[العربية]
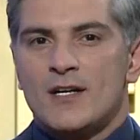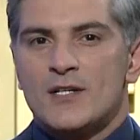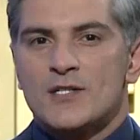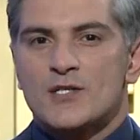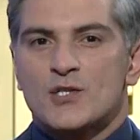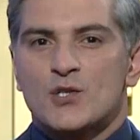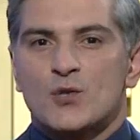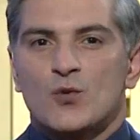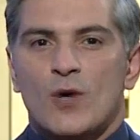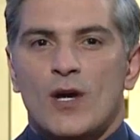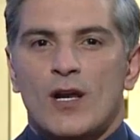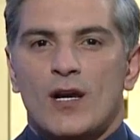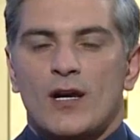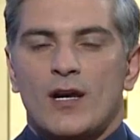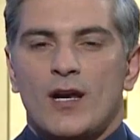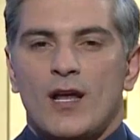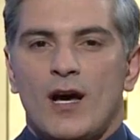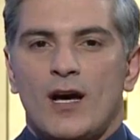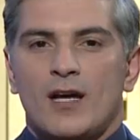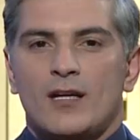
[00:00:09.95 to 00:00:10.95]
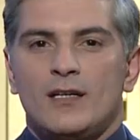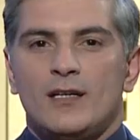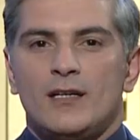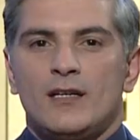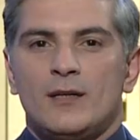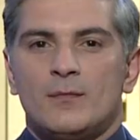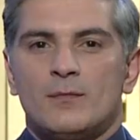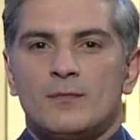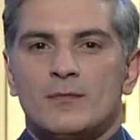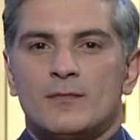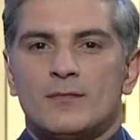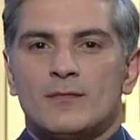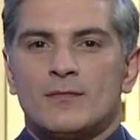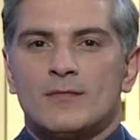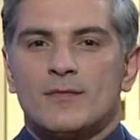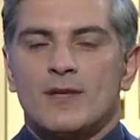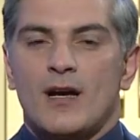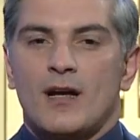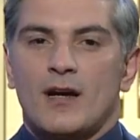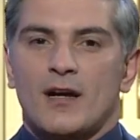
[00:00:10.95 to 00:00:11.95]
سوى العليم
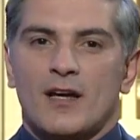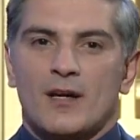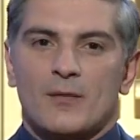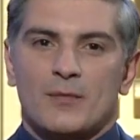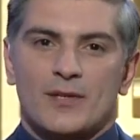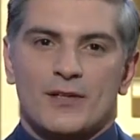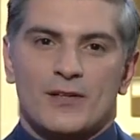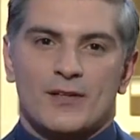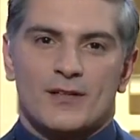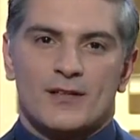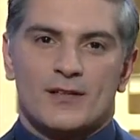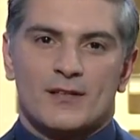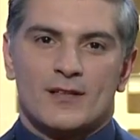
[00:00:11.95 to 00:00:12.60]
الخبير